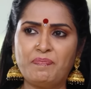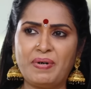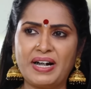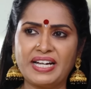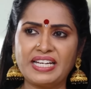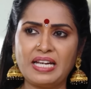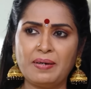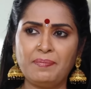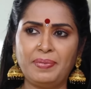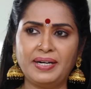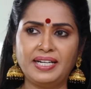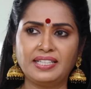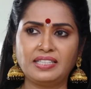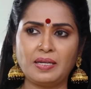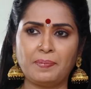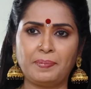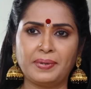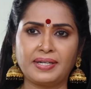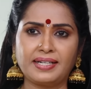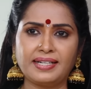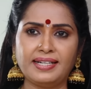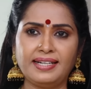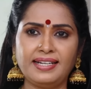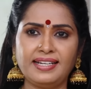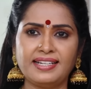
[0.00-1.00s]
உங்க பையன்
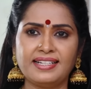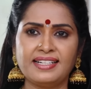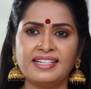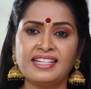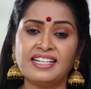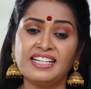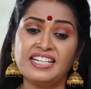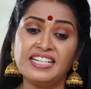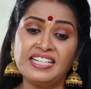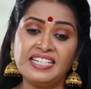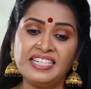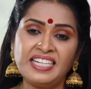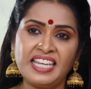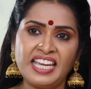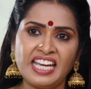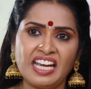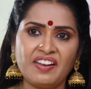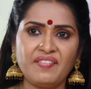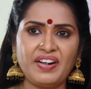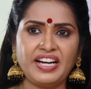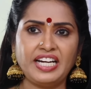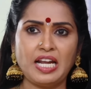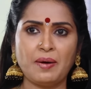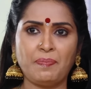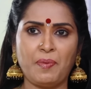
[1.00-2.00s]
பண்ண தப்புக்கு
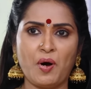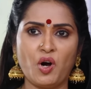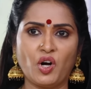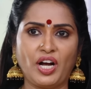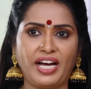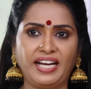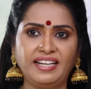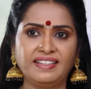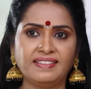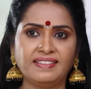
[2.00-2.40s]
நீங்க வேணா